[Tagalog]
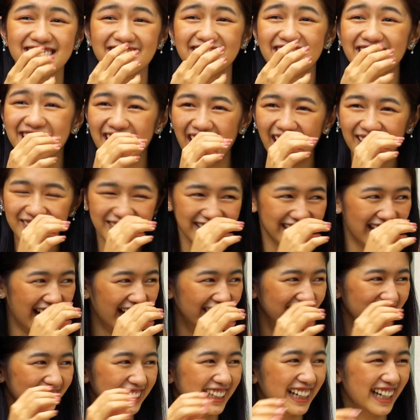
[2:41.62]
sa
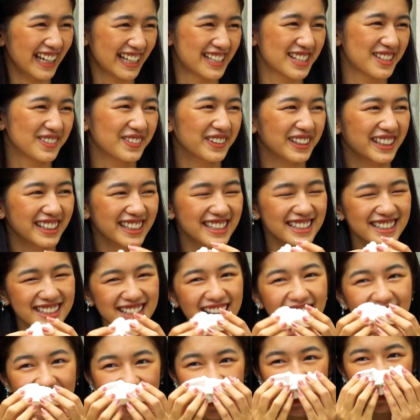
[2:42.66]
dinami-rami ng experience,
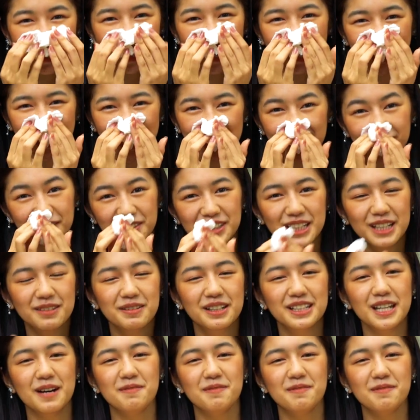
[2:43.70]
kala mo naman